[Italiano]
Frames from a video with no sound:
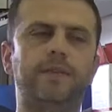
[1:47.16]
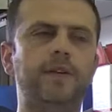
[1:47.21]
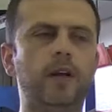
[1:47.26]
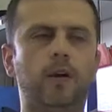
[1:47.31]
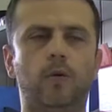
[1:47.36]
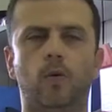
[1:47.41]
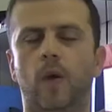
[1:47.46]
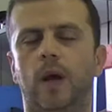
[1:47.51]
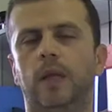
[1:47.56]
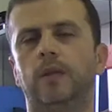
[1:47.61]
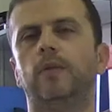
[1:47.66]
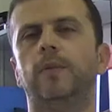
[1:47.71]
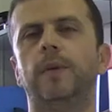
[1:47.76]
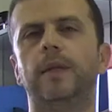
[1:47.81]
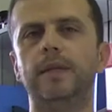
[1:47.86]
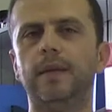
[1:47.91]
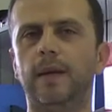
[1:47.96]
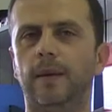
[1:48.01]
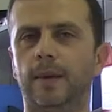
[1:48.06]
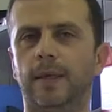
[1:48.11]
fino a quando
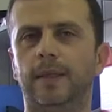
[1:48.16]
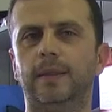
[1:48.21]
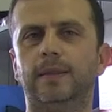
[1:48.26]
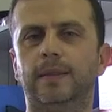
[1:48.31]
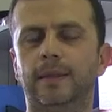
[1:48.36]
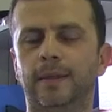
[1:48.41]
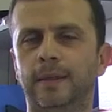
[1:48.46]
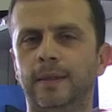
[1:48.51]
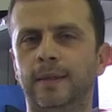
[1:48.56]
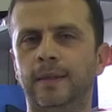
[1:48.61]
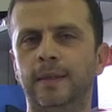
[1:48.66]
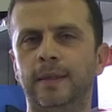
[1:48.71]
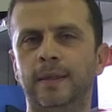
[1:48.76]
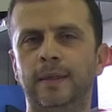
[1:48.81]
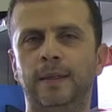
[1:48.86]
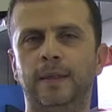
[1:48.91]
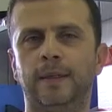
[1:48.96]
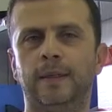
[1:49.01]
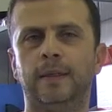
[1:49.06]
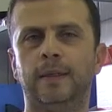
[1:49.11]
praticamente,
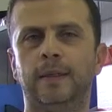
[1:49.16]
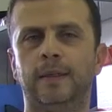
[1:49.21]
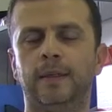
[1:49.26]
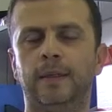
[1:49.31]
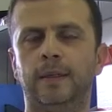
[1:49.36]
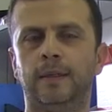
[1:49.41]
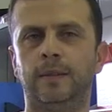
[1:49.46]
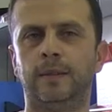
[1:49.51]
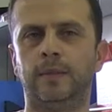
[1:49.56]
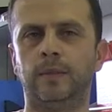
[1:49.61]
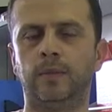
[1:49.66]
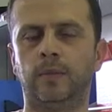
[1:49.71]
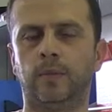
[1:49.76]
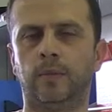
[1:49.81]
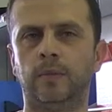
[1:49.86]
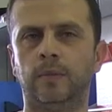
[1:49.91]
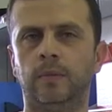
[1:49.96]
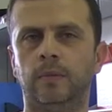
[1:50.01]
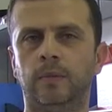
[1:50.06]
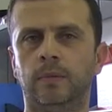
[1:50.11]
eh,
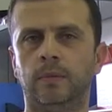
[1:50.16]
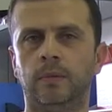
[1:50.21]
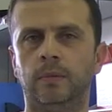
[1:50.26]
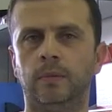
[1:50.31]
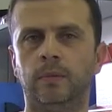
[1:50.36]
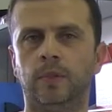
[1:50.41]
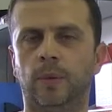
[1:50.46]
mm,